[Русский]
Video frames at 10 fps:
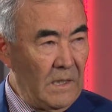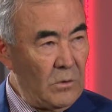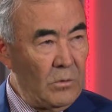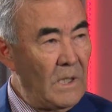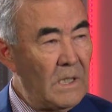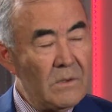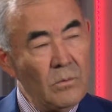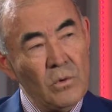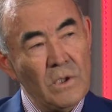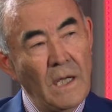
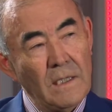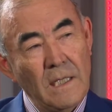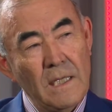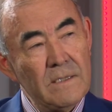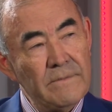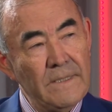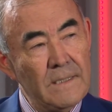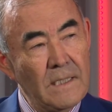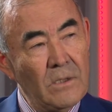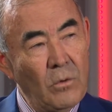государство уже
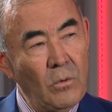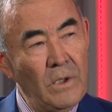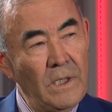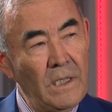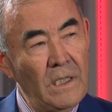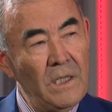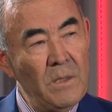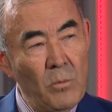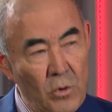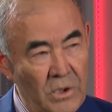отказывается от роли и
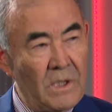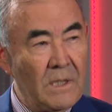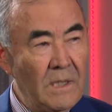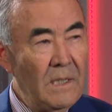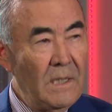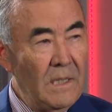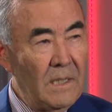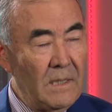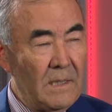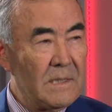не может,
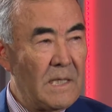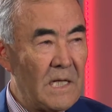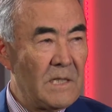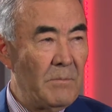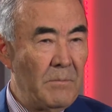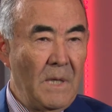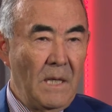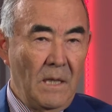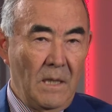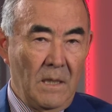э, скажем,
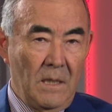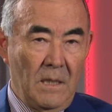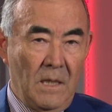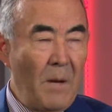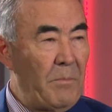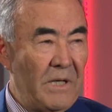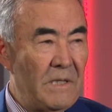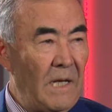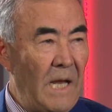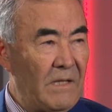э,
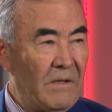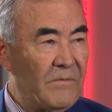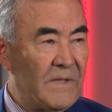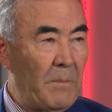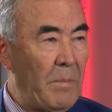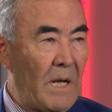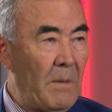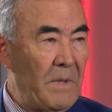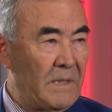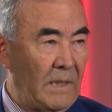определять все
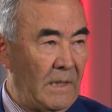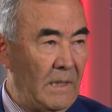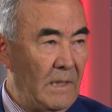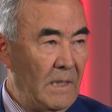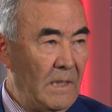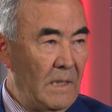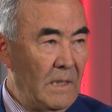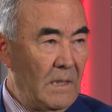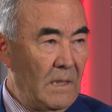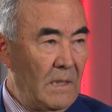параметры.
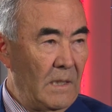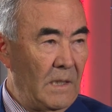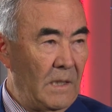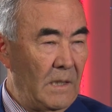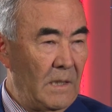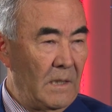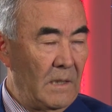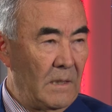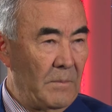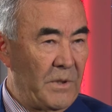И
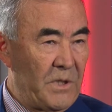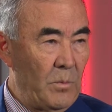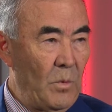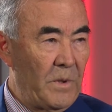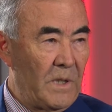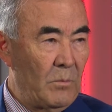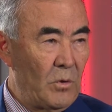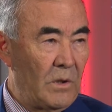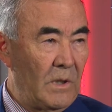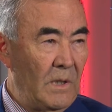э, почему? Потому
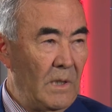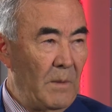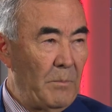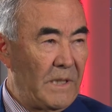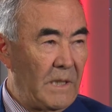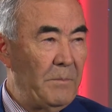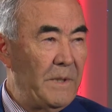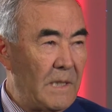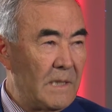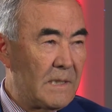что
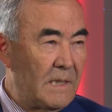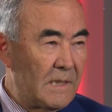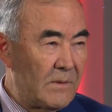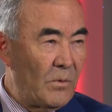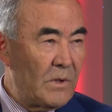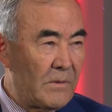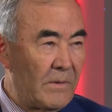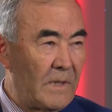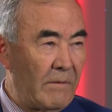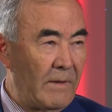потребительские
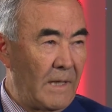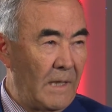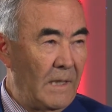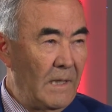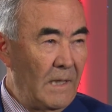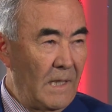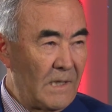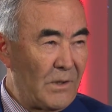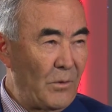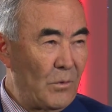свойства товара
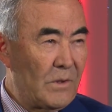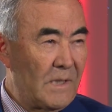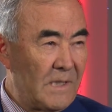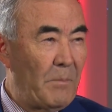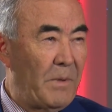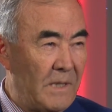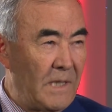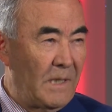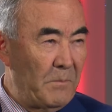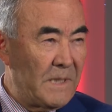остаются за
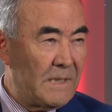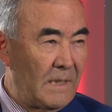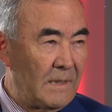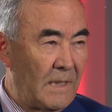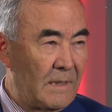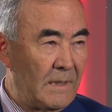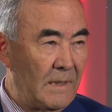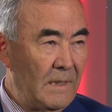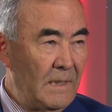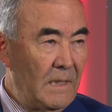пределами
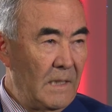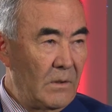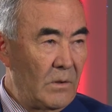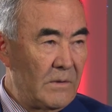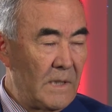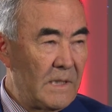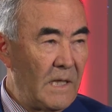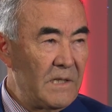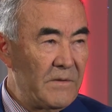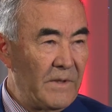стандарта. Угу. То есть в
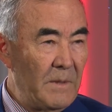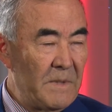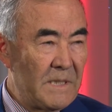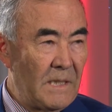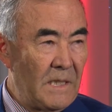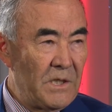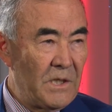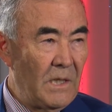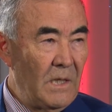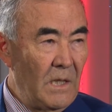настоящее время
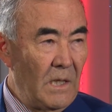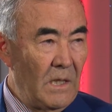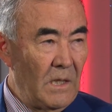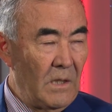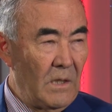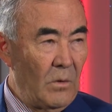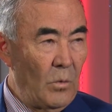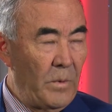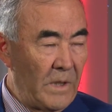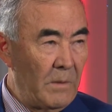задача э,
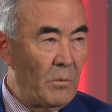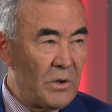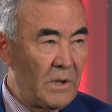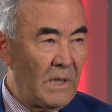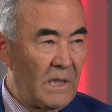уполномоченных